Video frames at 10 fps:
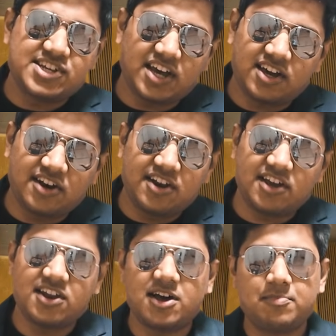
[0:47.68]
चेक करने
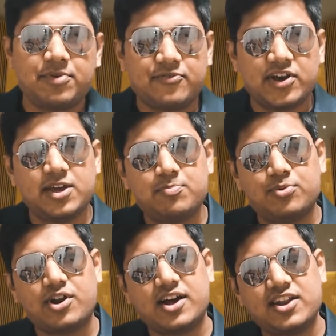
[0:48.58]
के नाम पे वही
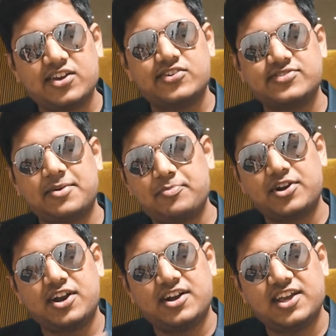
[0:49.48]
पुराने घिसे
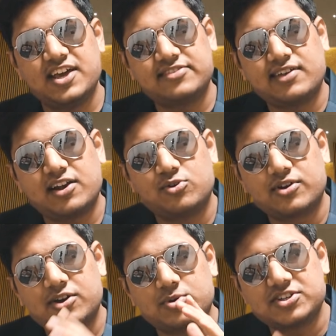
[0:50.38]
पिटे डीएसएलओ
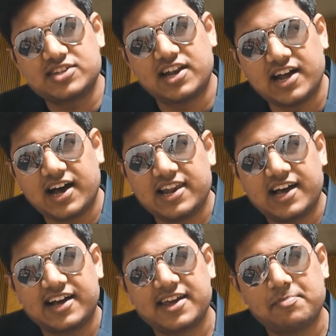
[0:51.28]
के क्वेश्चन ला
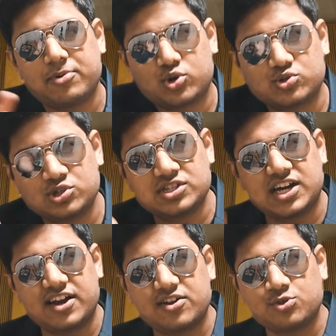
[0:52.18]
ला के परोसे
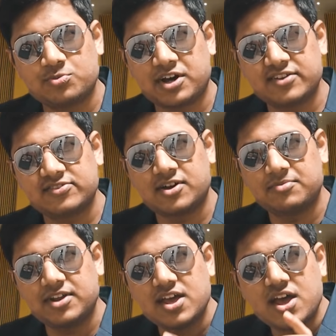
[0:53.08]
जा रहे हैं तुम्हारे
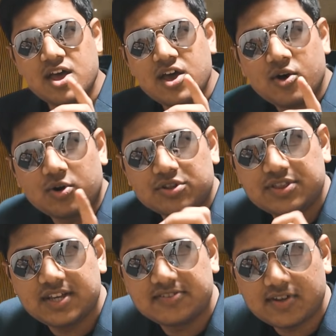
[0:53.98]
सामने और
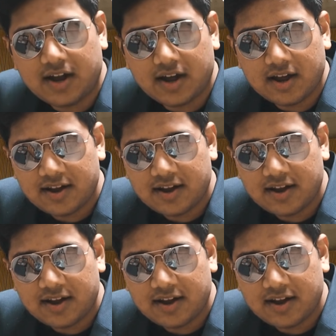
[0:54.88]
तीसरा